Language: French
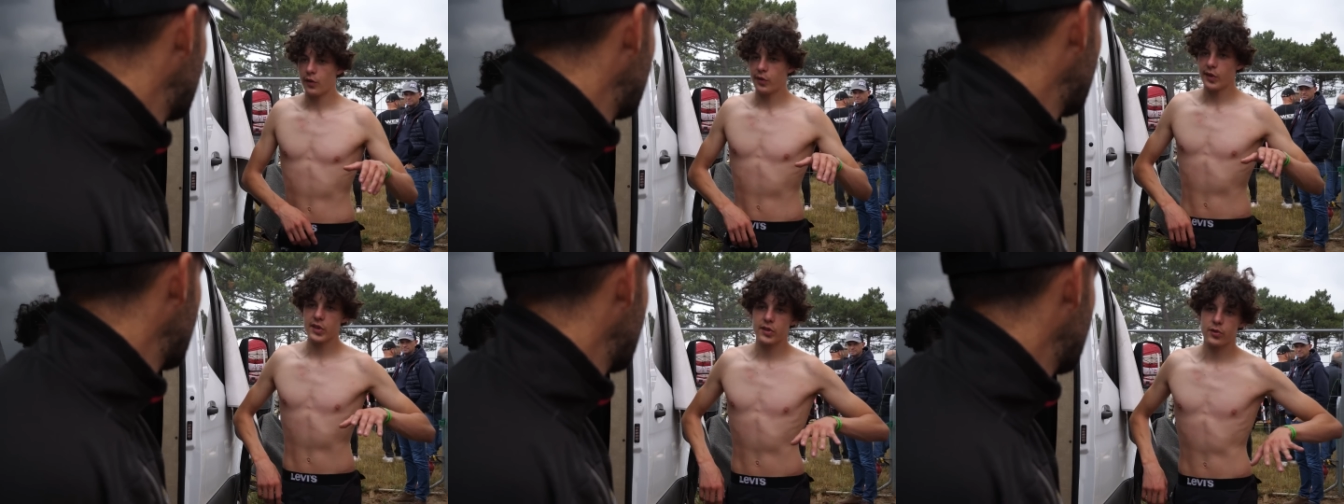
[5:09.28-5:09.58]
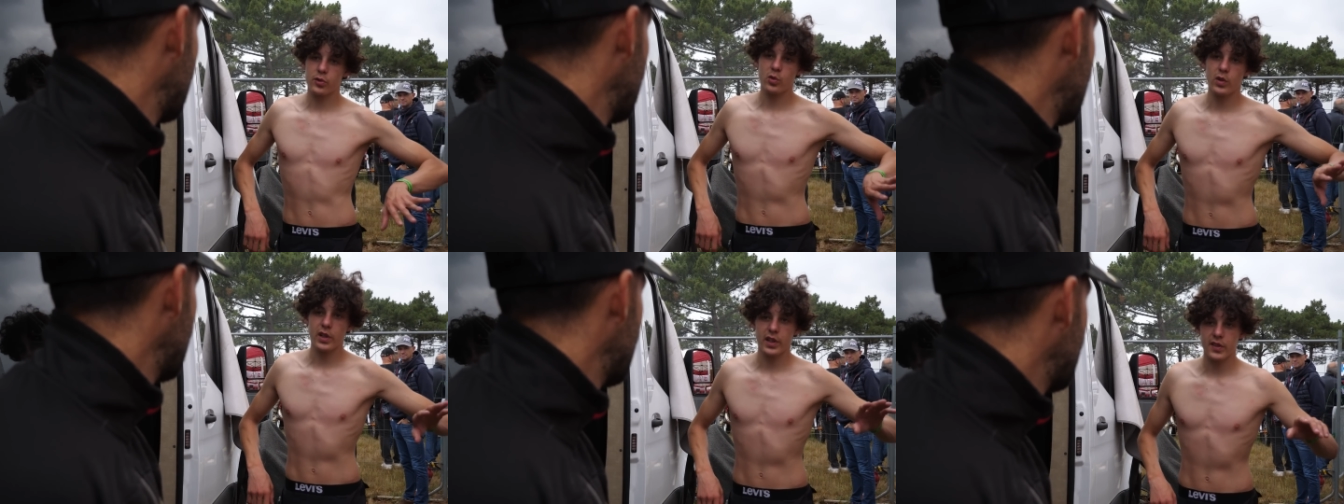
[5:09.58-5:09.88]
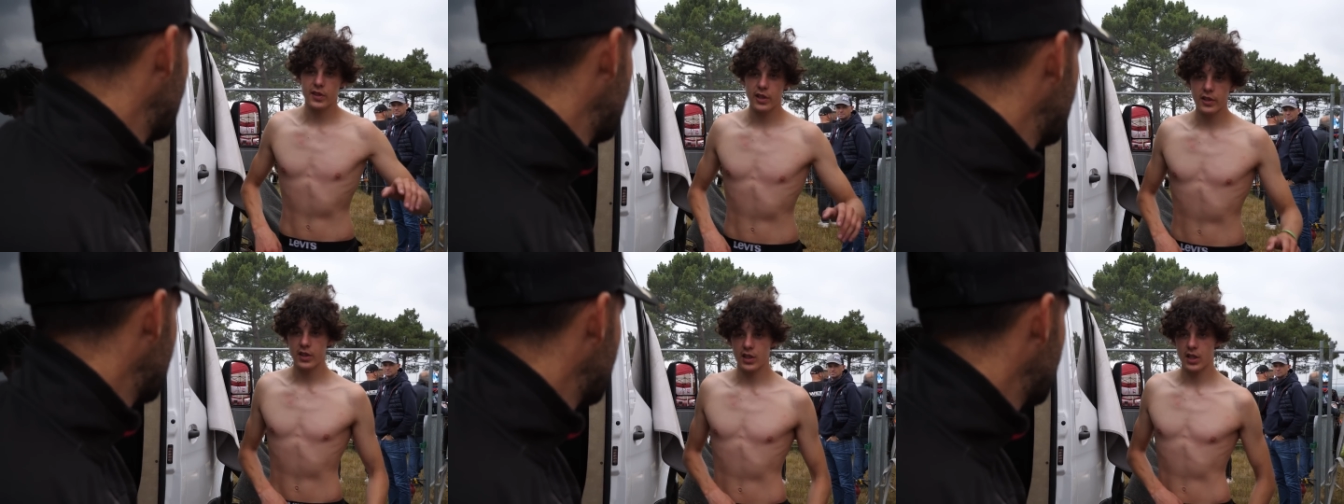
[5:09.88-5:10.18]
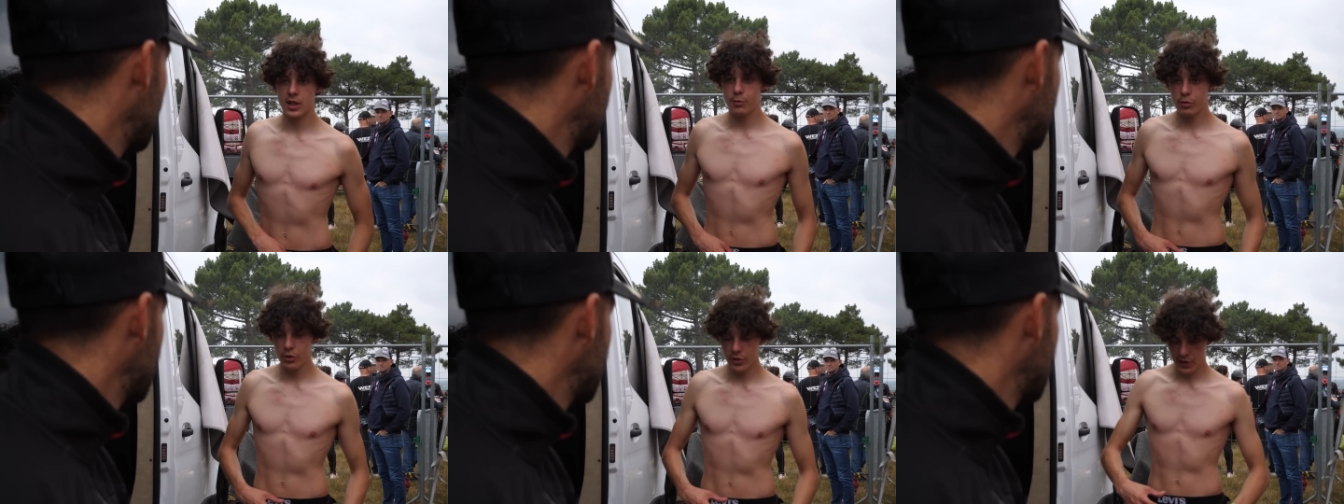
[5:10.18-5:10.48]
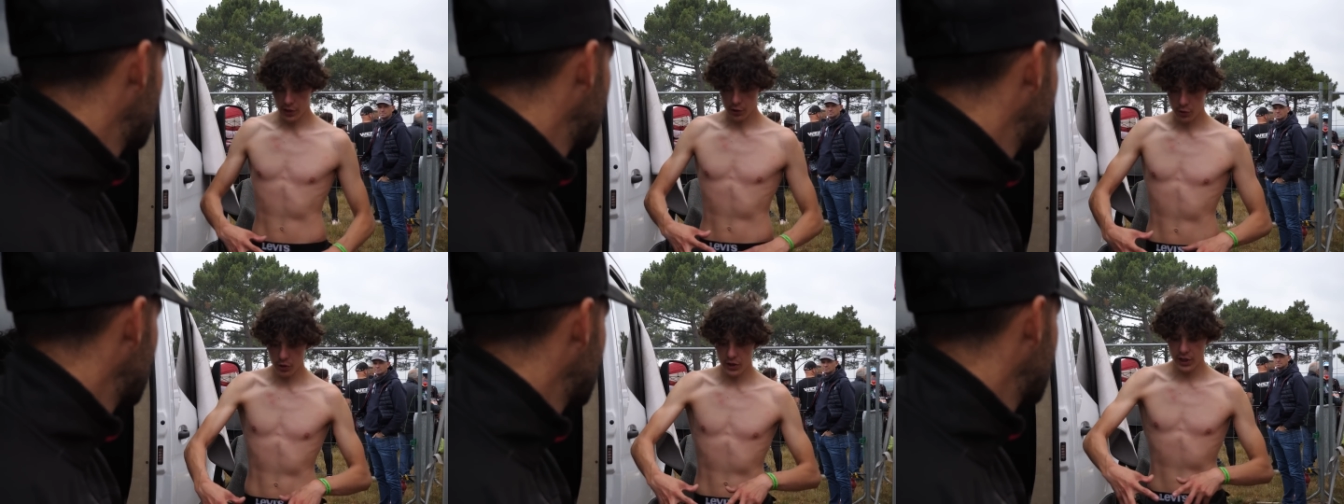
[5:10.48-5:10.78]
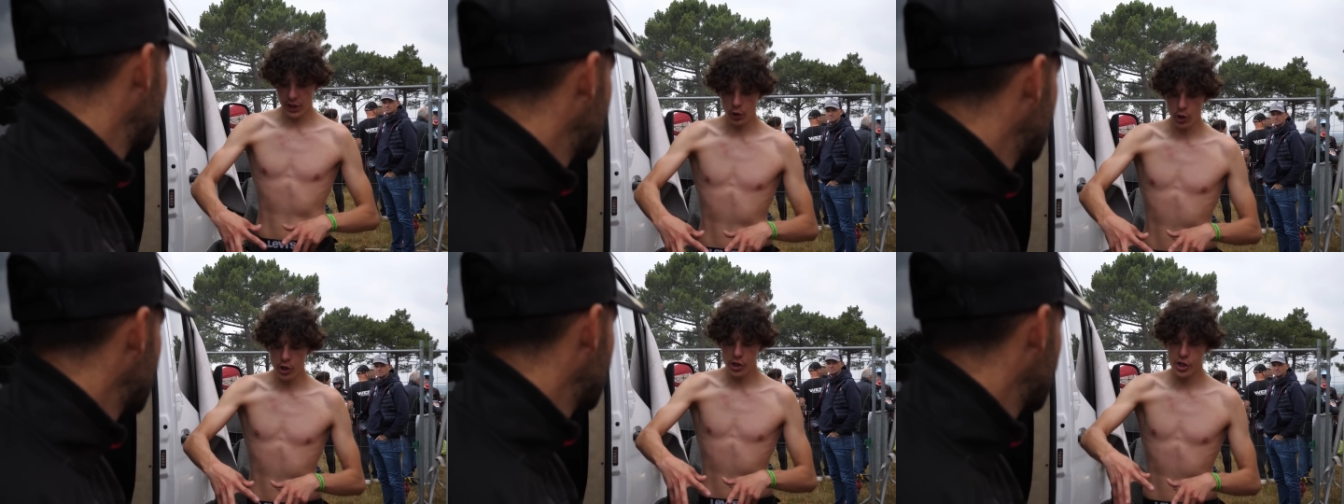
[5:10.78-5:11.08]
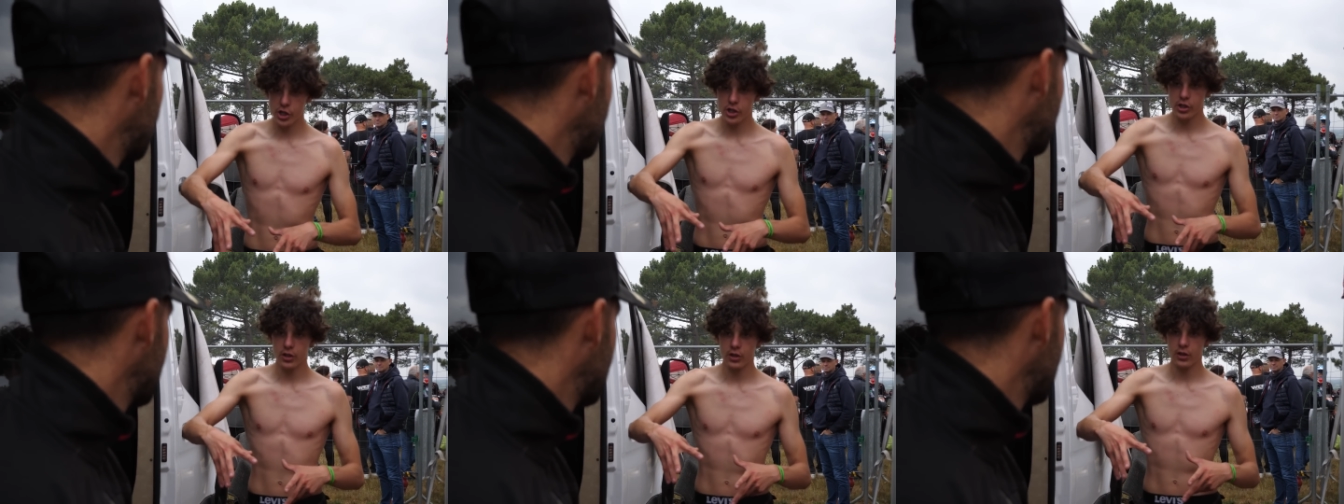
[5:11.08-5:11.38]
En fait, tout l'extérieur dès le début, c'est que des
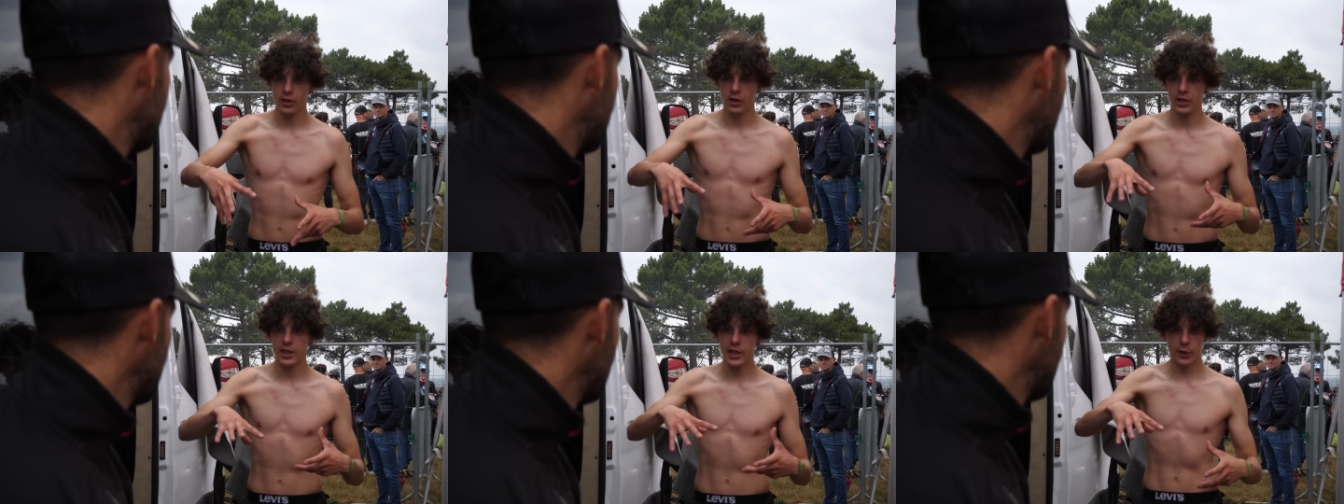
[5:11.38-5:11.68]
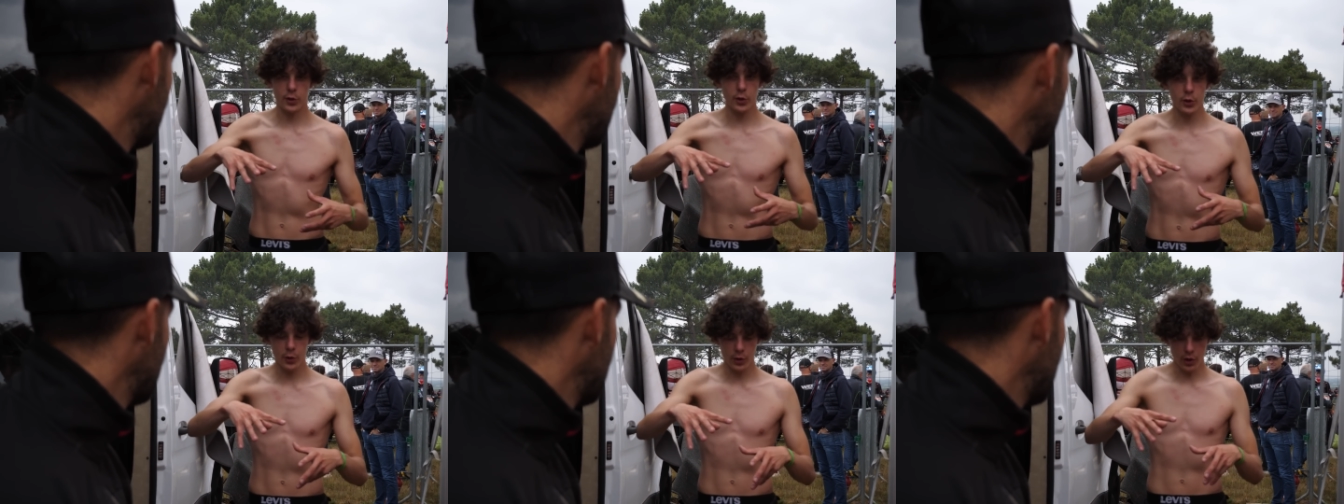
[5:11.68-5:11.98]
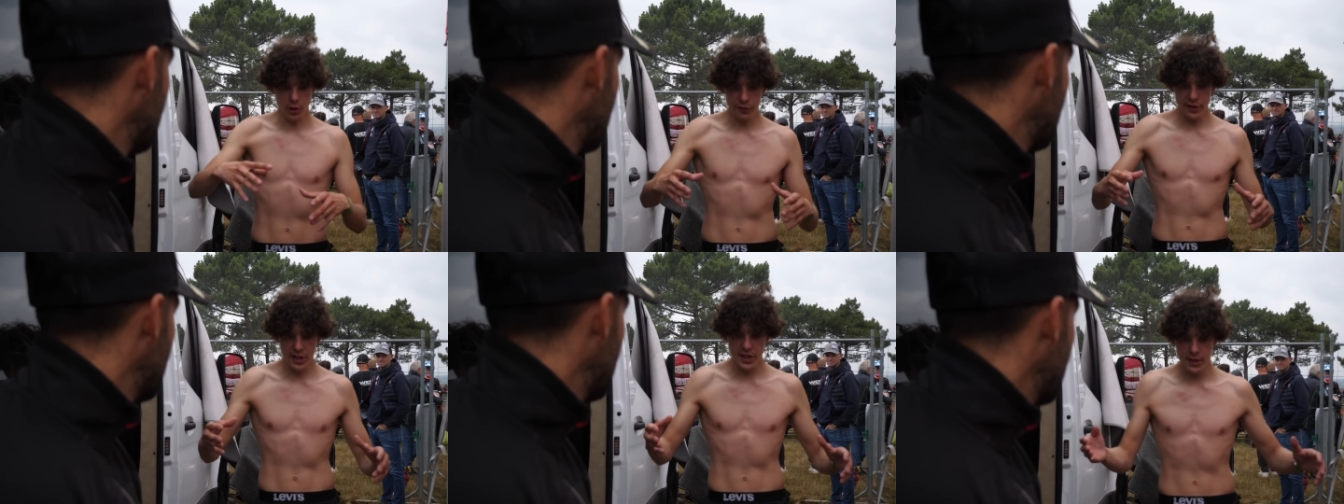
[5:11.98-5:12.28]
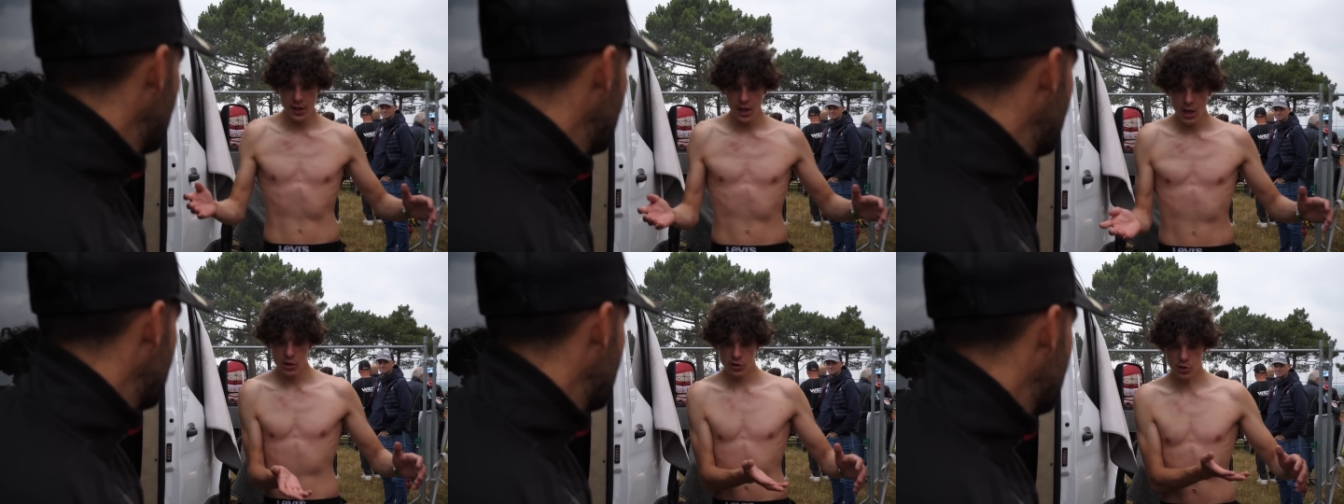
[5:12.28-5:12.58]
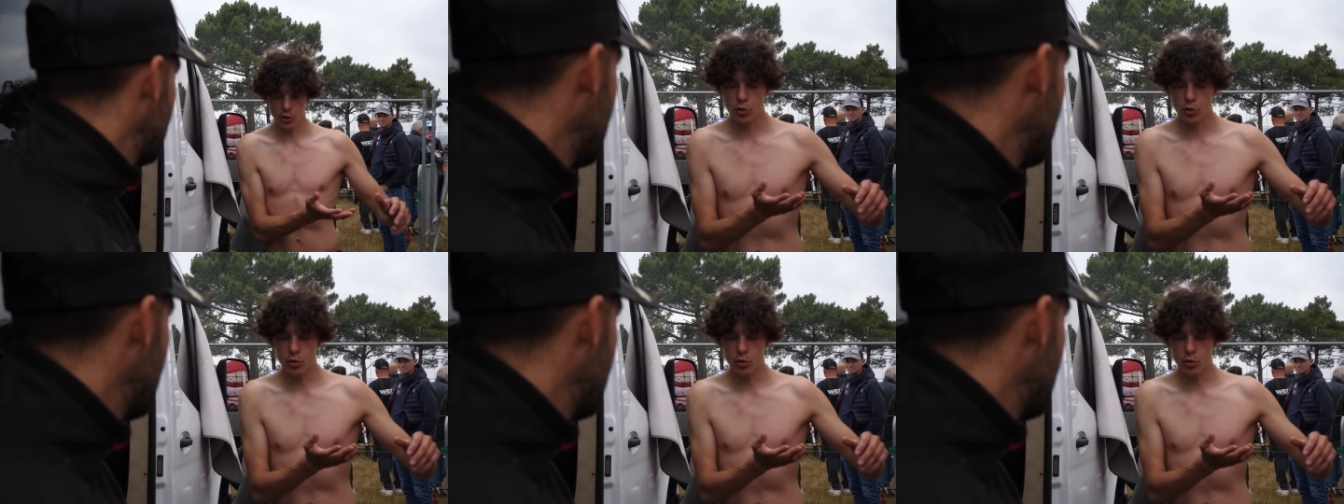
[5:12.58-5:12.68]
roches. Il y a que, en fait, parce